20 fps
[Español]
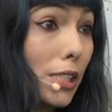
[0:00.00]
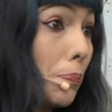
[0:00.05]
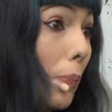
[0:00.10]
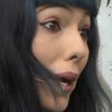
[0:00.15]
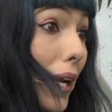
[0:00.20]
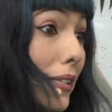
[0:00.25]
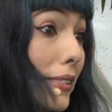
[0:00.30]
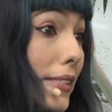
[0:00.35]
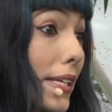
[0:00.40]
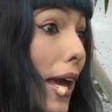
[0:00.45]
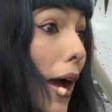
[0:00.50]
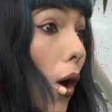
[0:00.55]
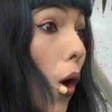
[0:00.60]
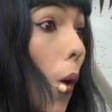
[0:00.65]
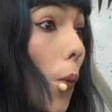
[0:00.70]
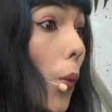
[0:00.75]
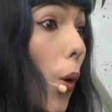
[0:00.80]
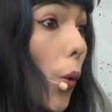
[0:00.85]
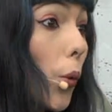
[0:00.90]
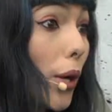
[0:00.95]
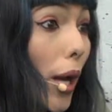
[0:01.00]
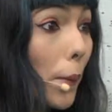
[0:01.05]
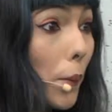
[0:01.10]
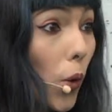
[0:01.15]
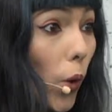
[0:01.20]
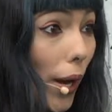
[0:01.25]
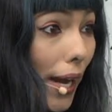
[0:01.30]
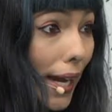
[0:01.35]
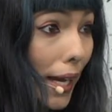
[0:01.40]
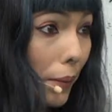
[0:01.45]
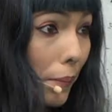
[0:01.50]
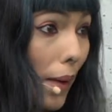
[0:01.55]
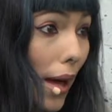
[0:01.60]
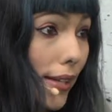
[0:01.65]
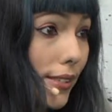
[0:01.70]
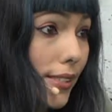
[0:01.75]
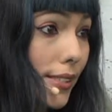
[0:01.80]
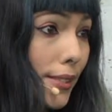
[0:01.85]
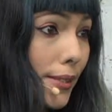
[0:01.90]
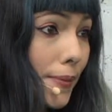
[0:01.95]
parecía como una mujer
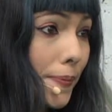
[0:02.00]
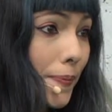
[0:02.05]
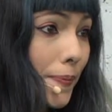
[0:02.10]
más,